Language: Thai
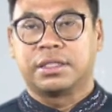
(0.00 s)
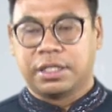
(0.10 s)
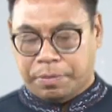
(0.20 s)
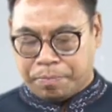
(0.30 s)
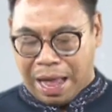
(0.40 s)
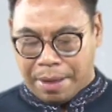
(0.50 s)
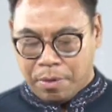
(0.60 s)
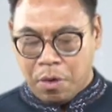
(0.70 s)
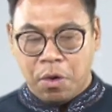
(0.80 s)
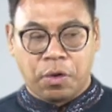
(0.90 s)
ศึกป่า
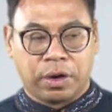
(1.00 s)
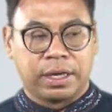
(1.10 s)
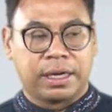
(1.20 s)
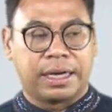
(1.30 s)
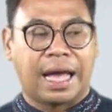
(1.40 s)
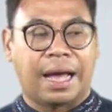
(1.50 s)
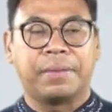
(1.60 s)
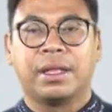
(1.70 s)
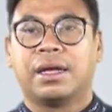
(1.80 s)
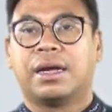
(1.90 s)
โมกนะครับ
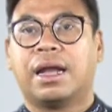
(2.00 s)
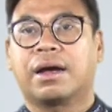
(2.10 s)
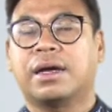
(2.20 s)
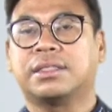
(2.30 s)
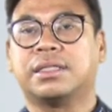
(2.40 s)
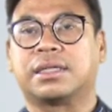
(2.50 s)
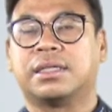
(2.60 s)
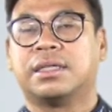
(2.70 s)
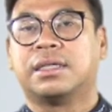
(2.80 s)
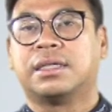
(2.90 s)
แล้วก็ศึก
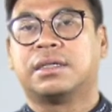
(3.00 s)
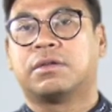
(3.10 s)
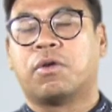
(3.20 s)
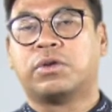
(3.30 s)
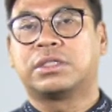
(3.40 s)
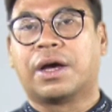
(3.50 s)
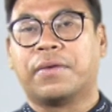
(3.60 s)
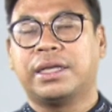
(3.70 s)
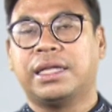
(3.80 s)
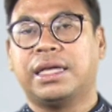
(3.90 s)
หงสา
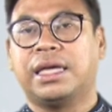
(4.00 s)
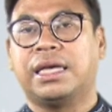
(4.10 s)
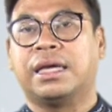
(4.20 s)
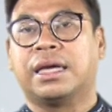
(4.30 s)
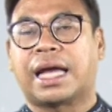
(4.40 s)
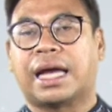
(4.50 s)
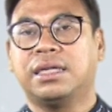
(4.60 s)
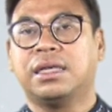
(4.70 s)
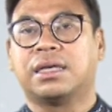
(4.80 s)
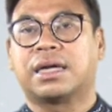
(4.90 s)
วดีครั้ง
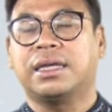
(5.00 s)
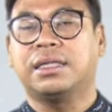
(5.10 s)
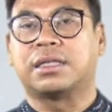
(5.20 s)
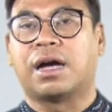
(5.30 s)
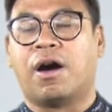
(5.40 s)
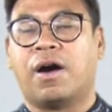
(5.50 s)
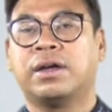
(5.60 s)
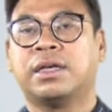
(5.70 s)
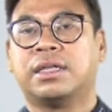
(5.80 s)
ที่หนึ่งครั้งที่สอง